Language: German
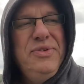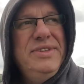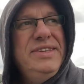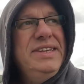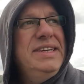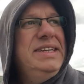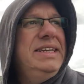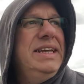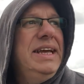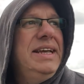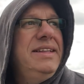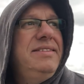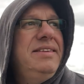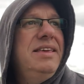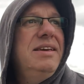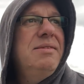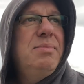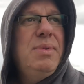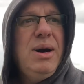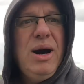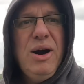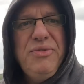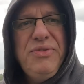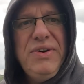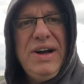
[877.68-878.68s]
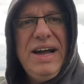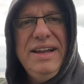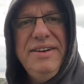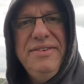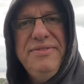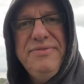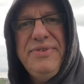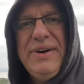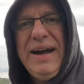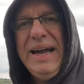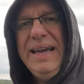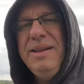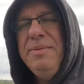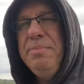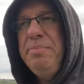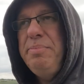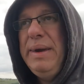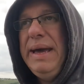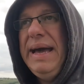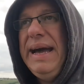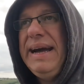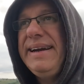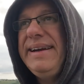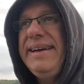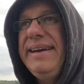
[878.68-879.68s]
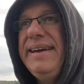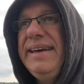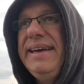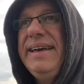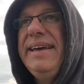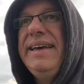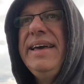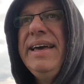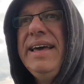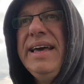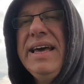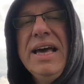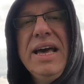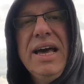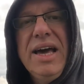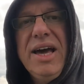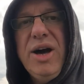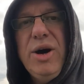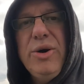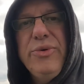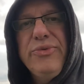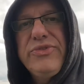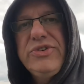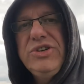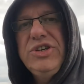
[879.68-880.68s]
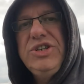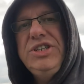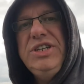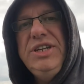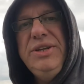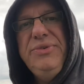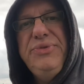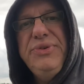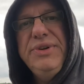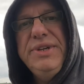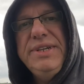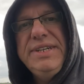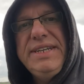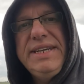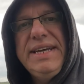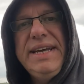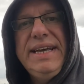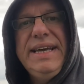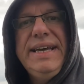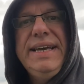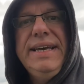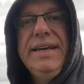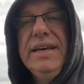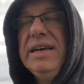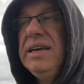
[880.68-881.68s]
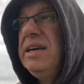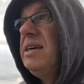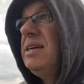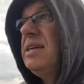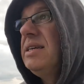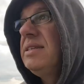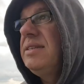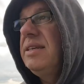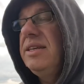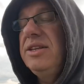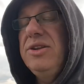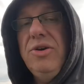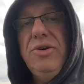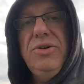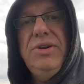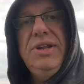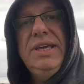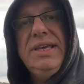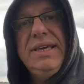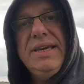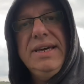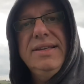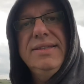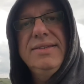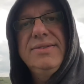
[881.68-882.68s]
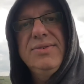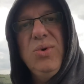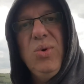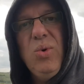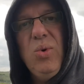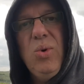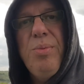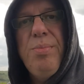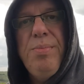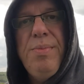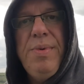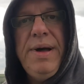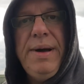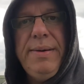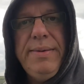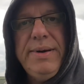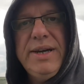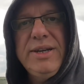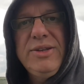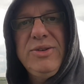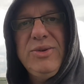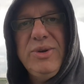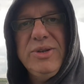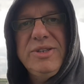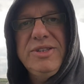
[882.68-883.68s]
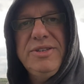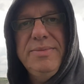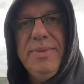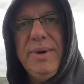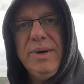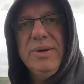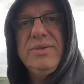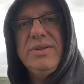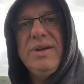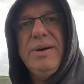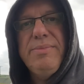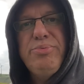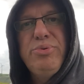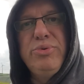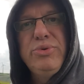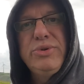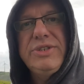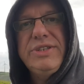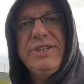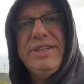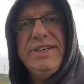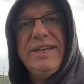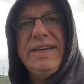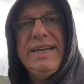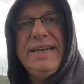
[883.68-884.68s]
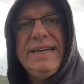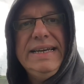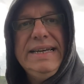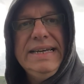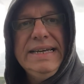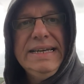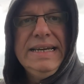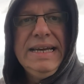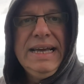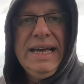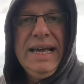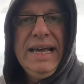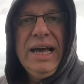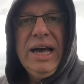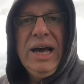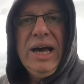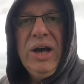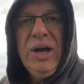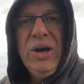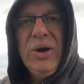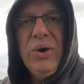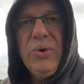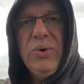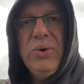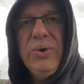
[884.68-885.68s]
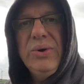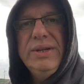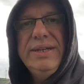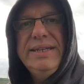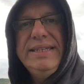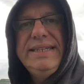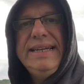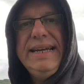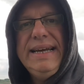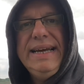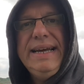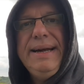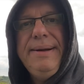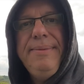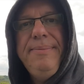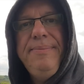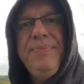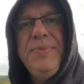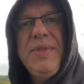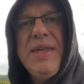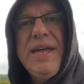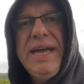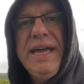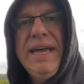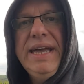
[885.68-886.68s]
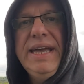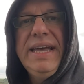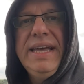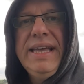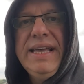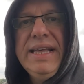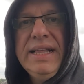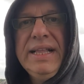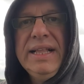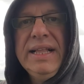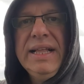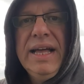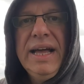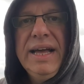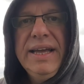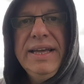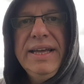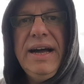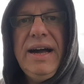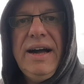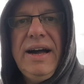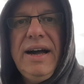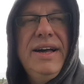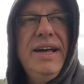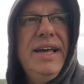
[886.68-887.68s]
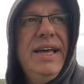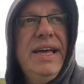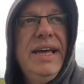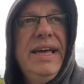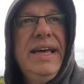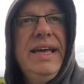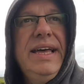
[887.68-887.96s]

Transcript: wir sind jetzt hier mal auf einen Weinberg raufgestiefelt. Sind noch nicht ganz oben, aber trotzdem außer Puste. Und ähm, ja,